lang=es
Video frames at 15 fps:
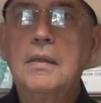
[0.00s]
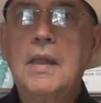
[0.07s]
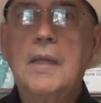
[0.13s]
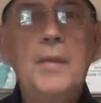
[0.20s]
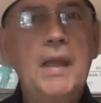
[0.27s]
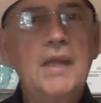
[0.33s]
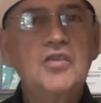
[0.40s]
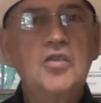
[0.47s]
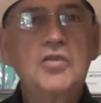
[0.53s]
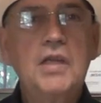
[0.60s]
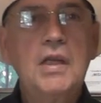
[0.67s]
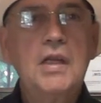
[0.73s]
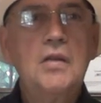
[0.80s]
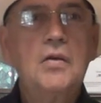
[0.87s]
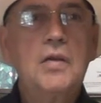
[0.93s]
También he
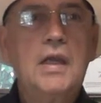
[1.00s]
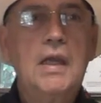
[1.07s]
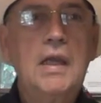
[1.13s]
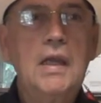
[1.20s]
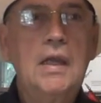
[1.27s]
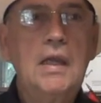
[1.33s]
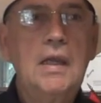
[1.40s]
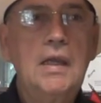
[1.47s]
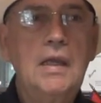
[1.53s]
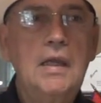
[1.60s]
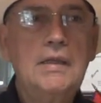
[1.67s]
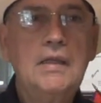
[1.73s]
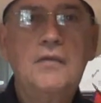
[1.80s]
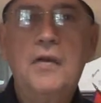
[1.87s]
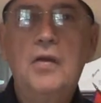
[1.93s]
sostenido que eh,
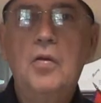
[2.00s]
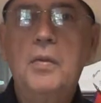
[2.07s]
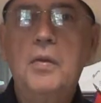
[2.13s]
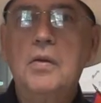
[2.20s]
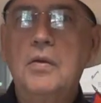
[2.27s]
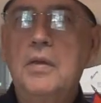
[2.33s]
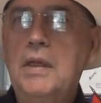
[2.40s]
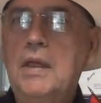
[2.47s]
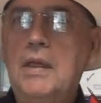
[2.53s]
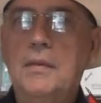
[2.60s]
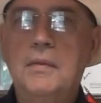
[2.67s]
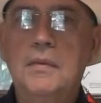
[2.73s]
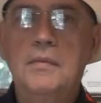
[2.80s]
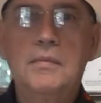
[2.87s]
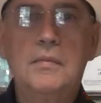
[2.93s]
este fenómeno
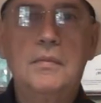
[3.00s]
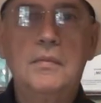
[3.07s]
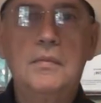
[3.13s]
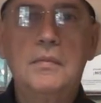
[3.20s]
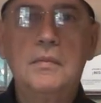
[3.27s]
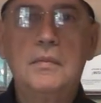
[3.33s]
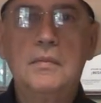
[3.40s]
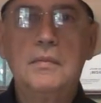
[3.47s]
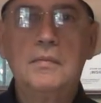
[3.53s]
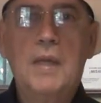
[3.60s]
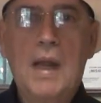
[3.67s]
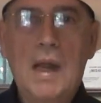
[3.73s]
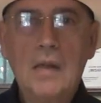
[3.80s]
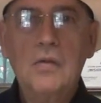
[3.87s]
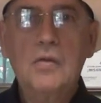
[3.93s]
de
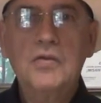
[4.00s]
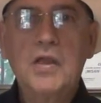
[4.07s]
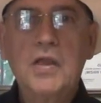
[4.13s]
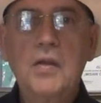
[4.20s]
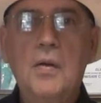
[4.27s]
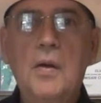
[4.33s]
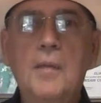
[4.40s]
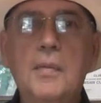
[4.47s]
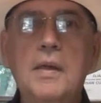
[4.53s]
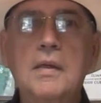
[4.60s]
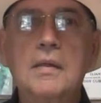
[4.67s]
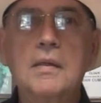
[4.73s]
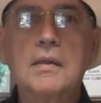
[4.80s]
Barack Hussein Obama